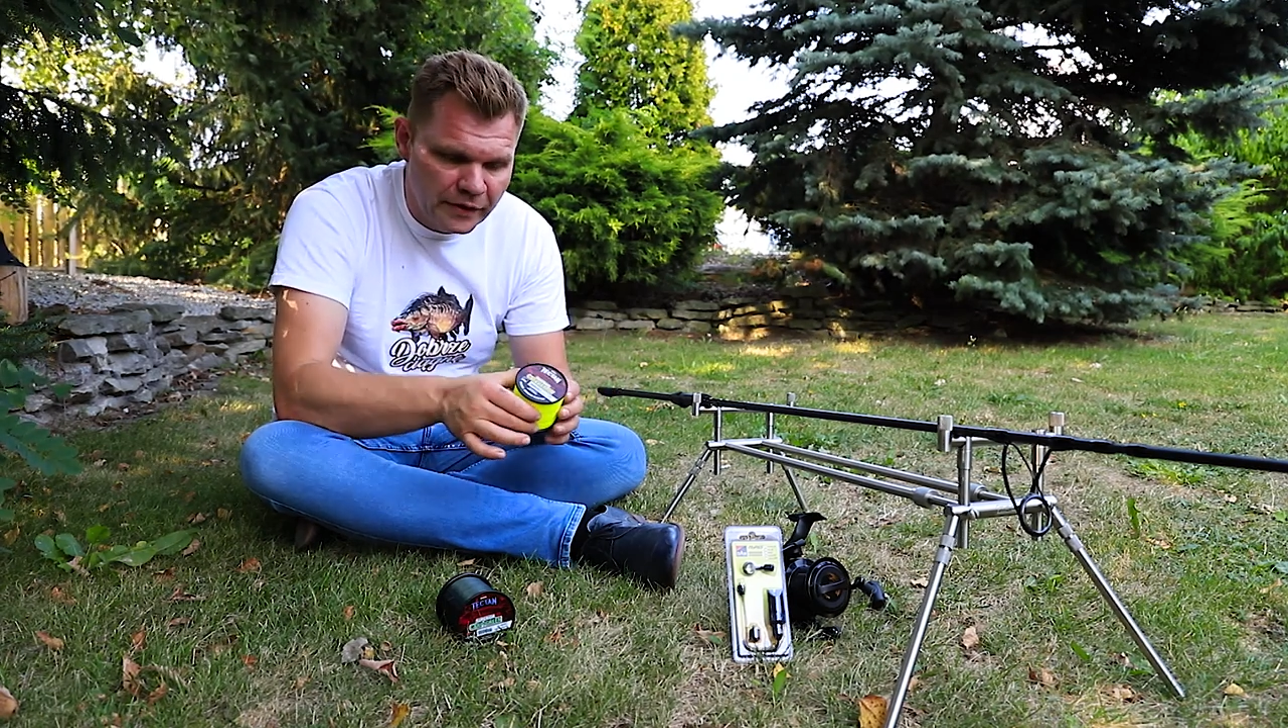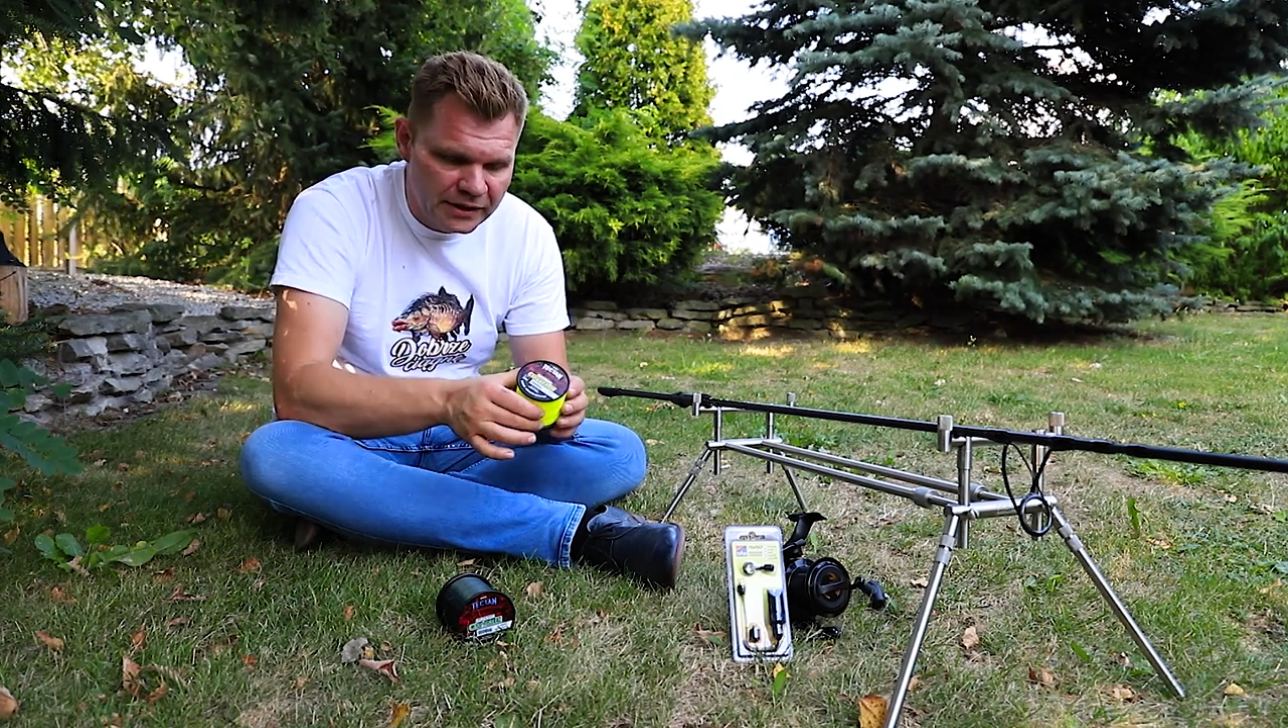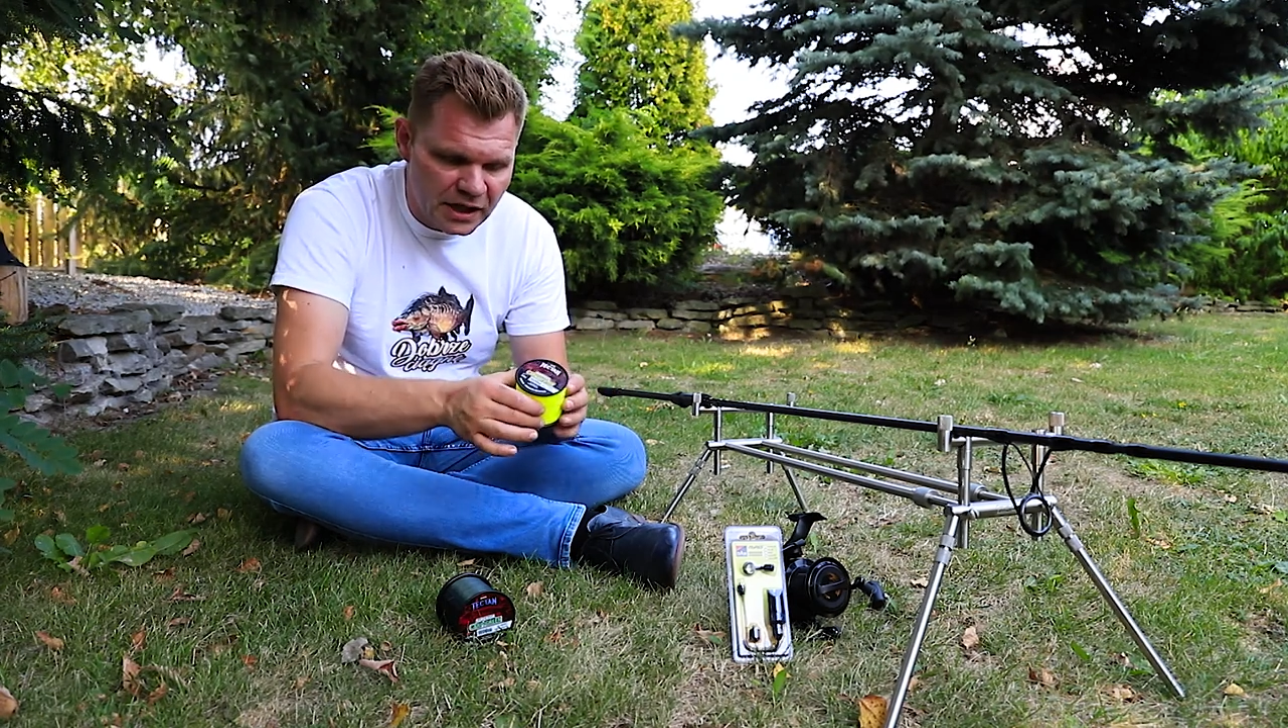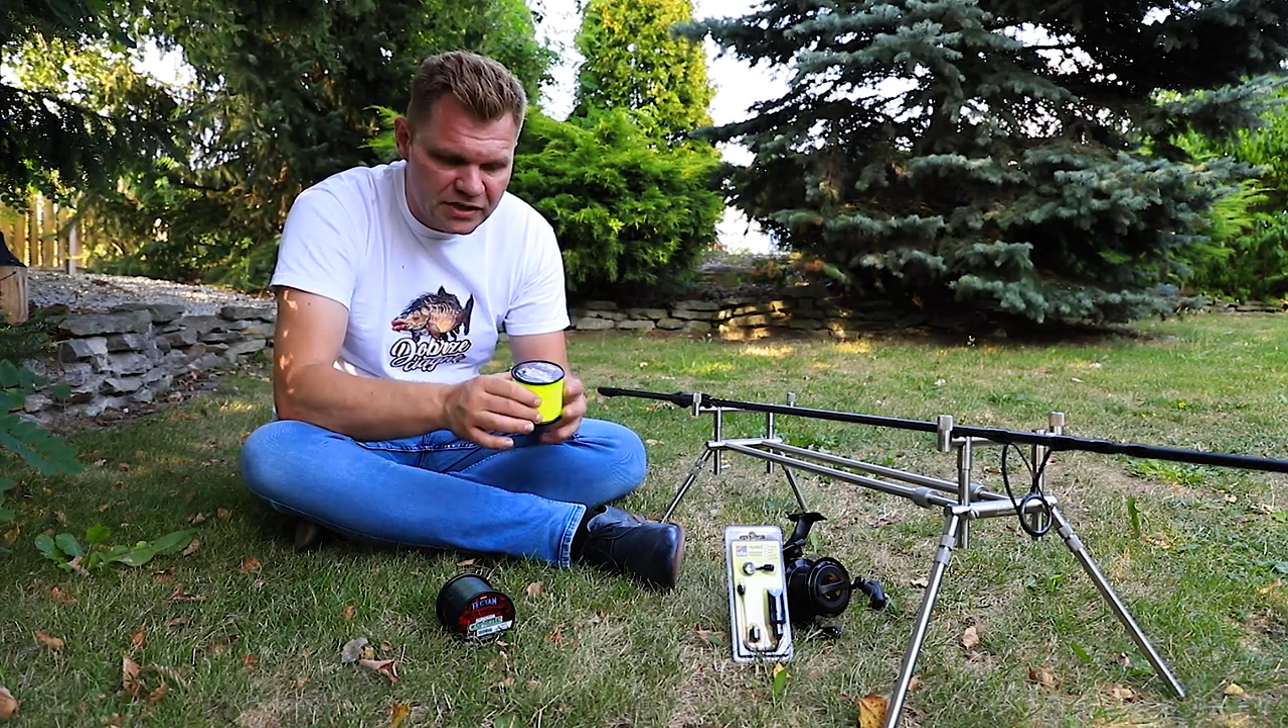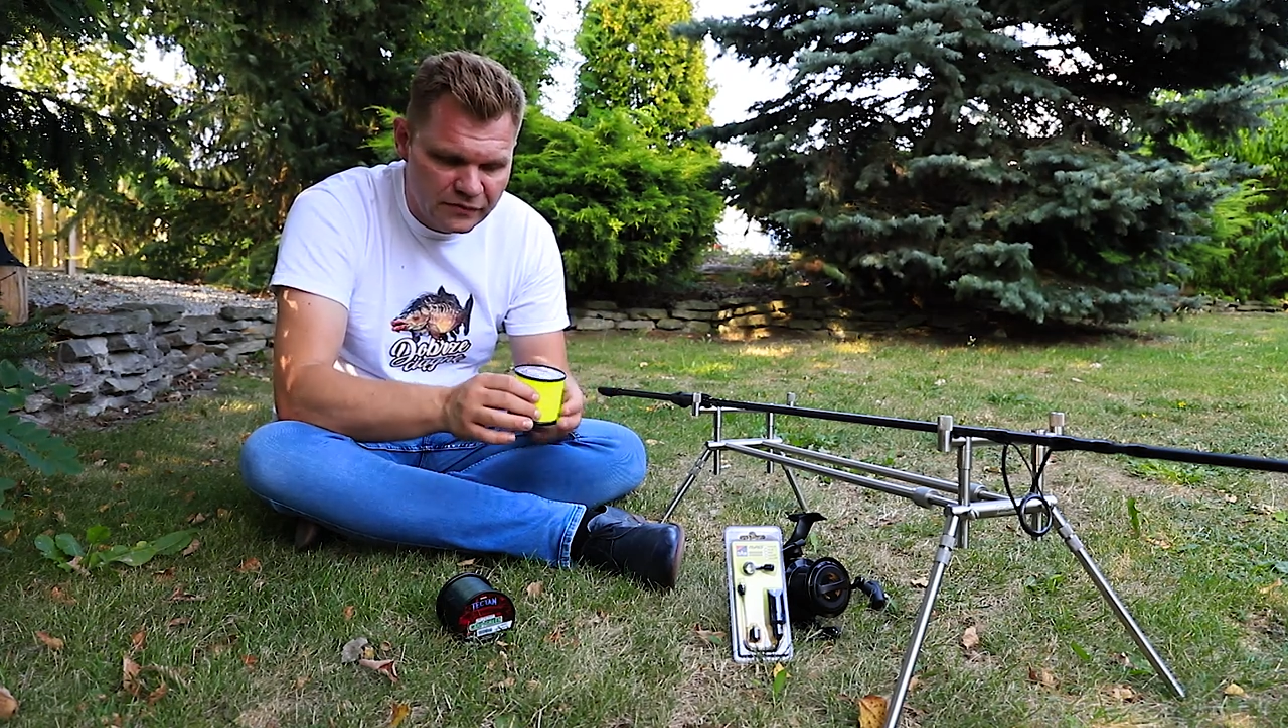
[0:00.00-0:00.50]

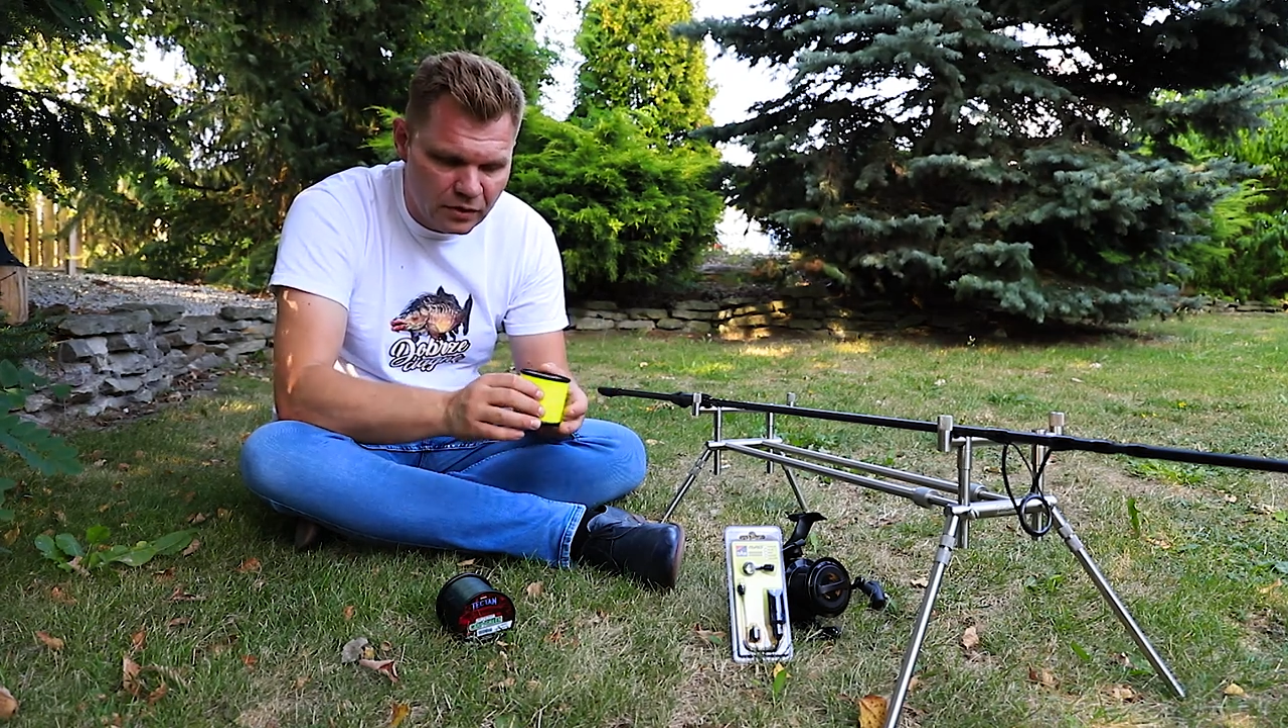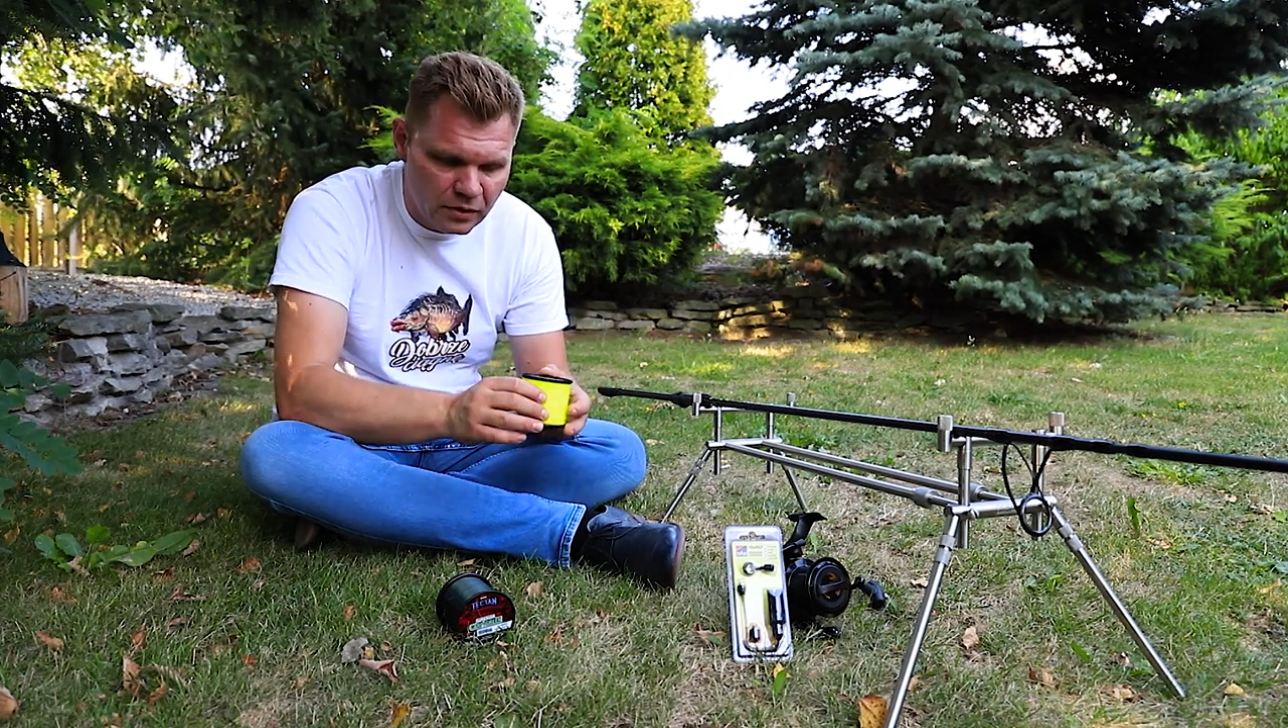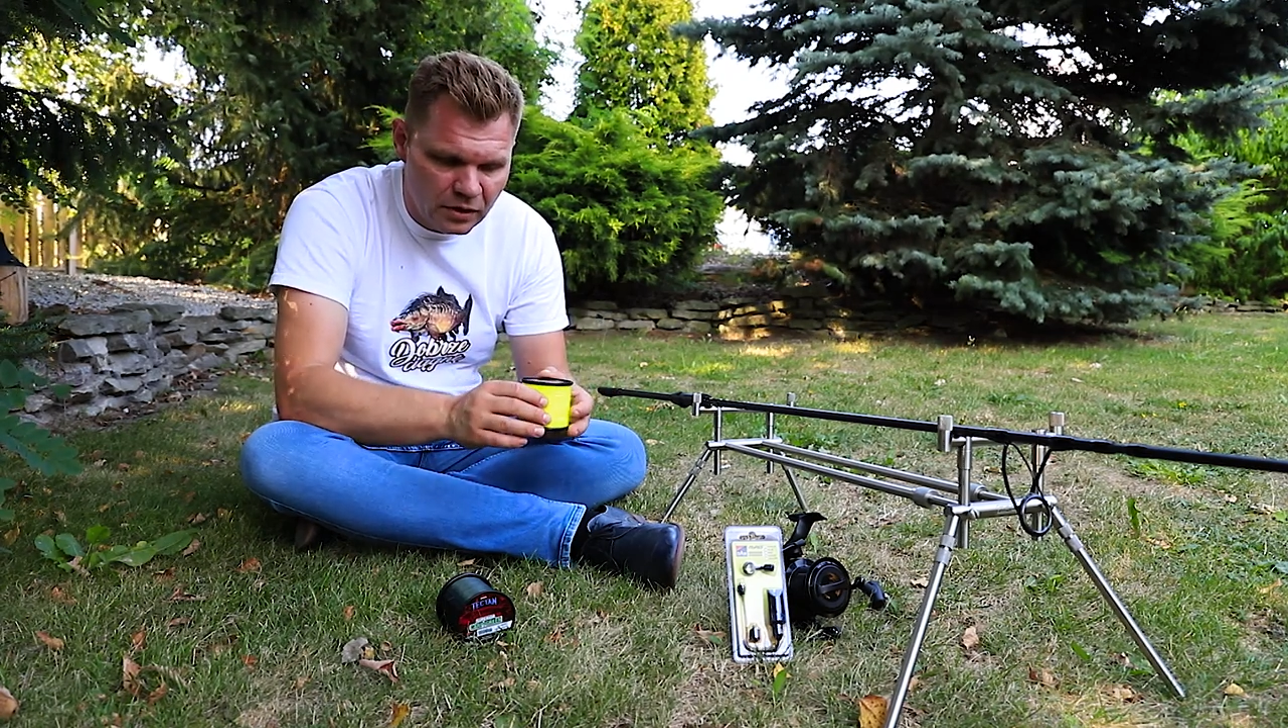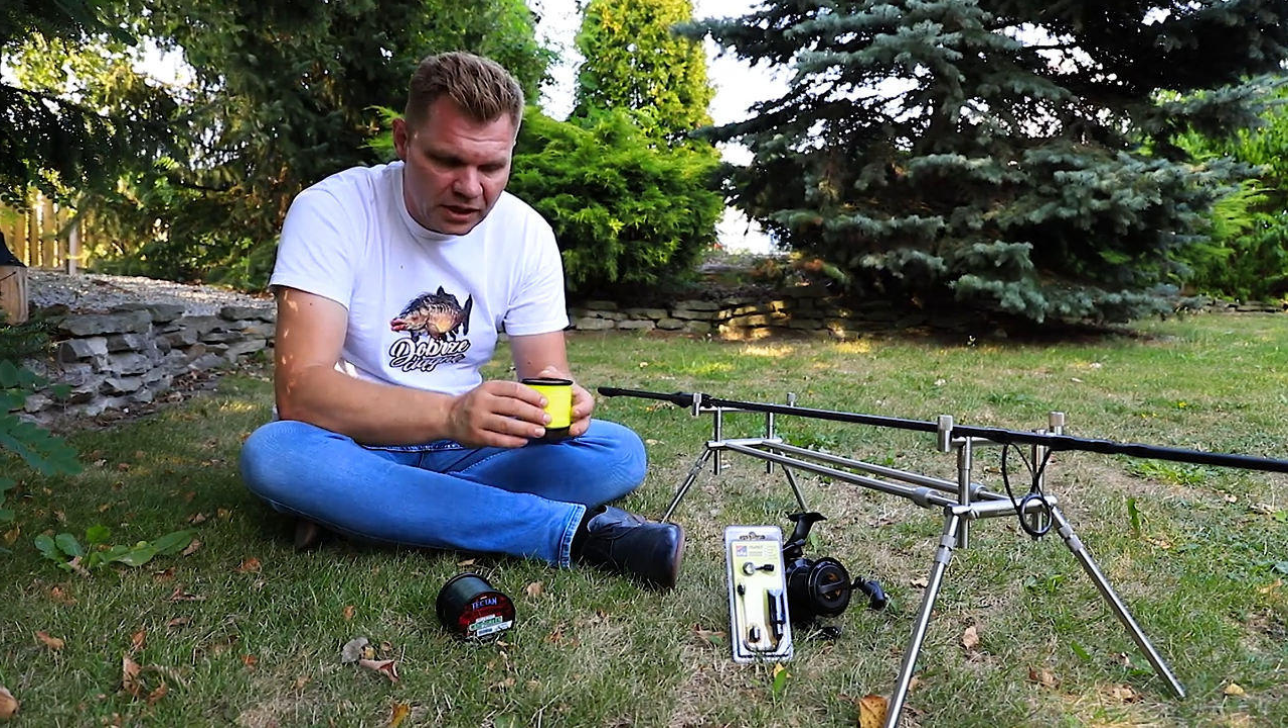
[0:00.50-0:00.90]
wędkarstwo